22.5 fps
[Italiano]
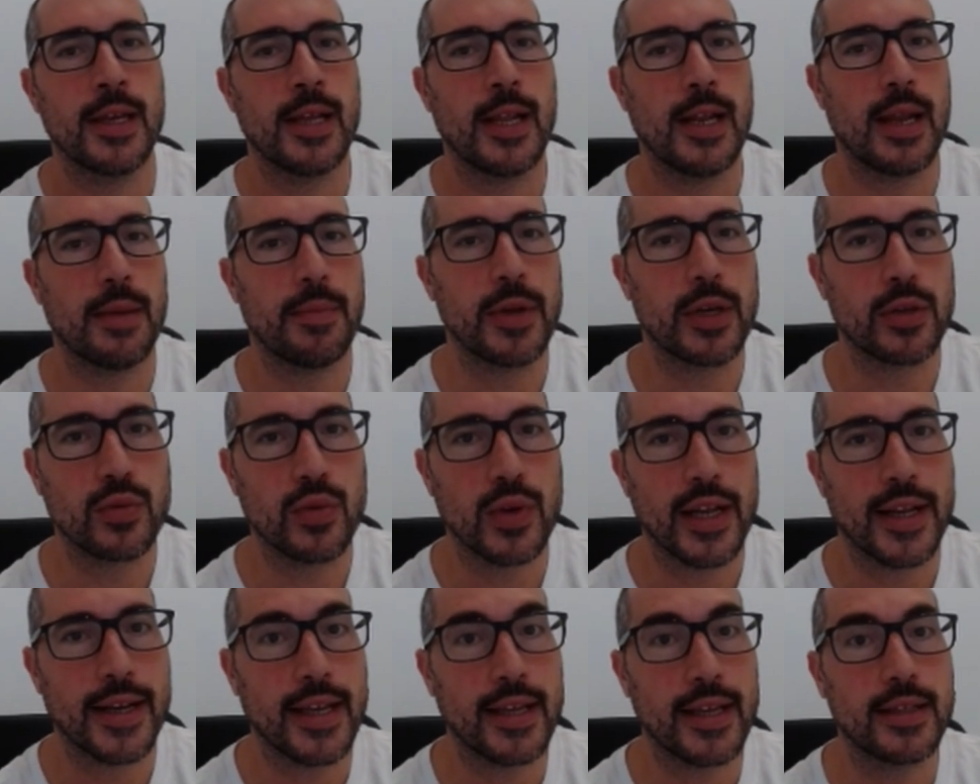
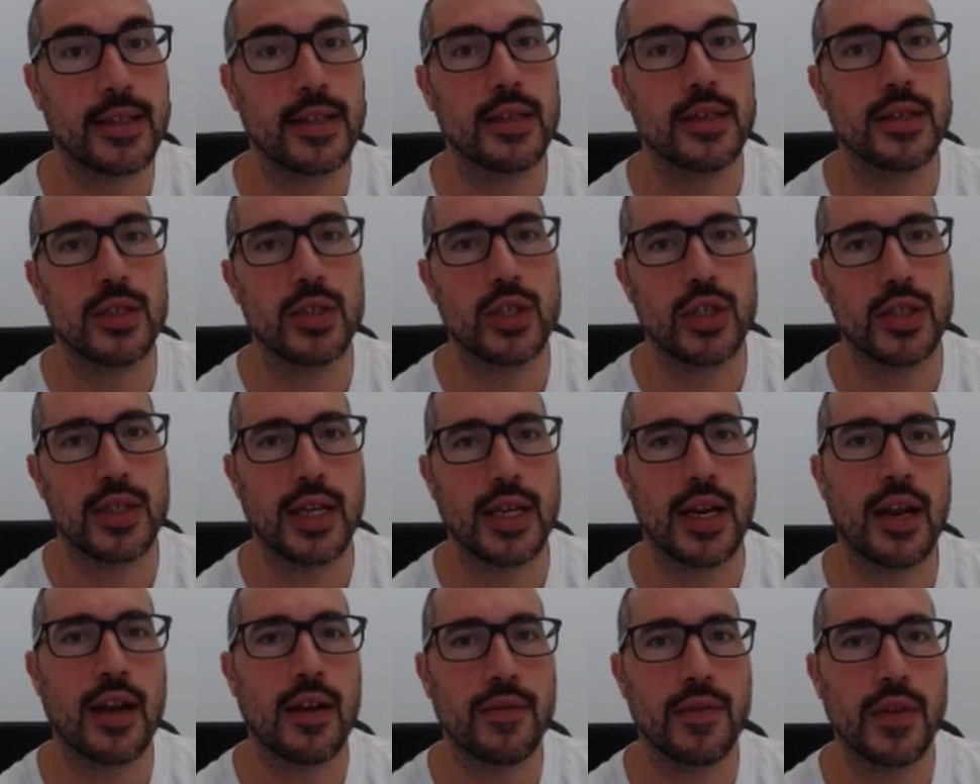l'apertura a reti, G3,
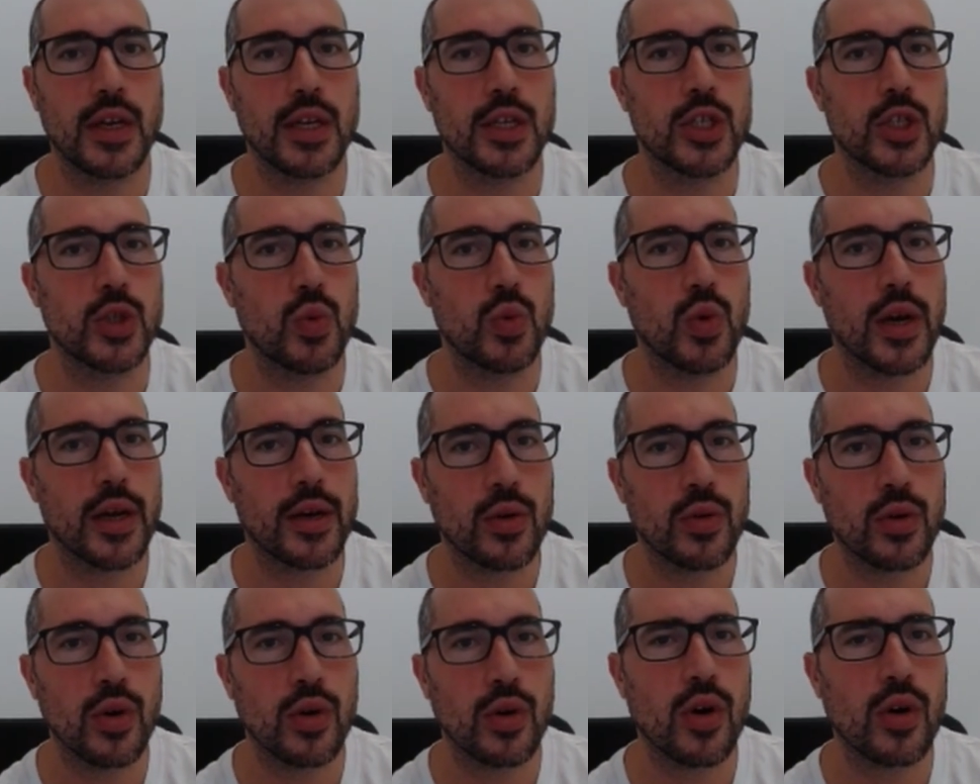alfiere G2,
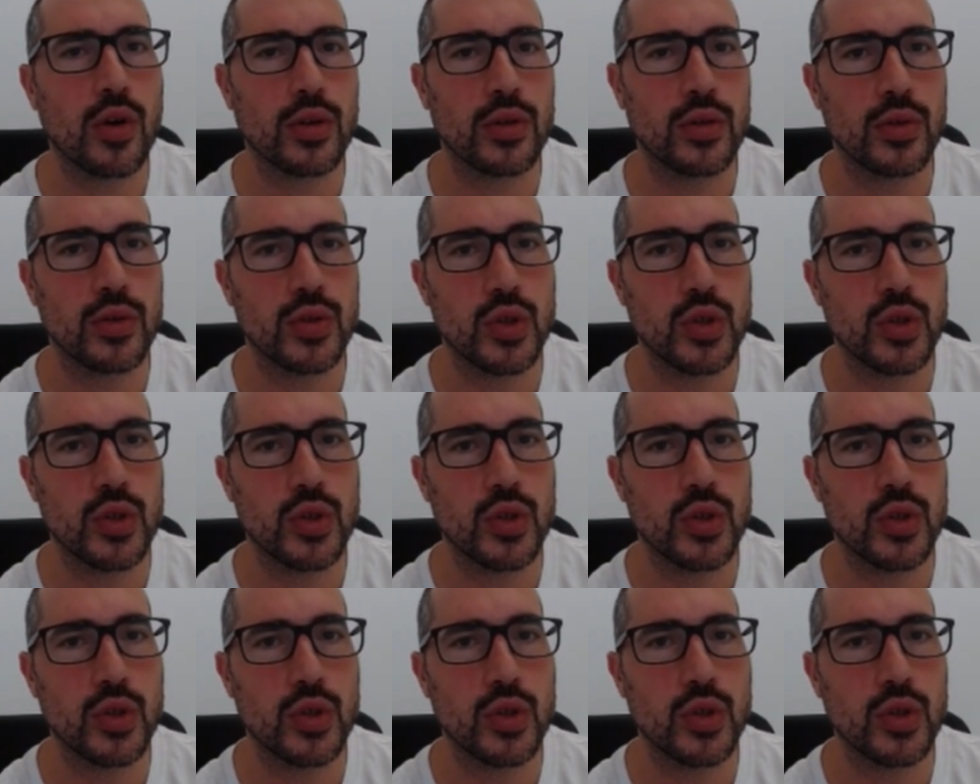rocco corto,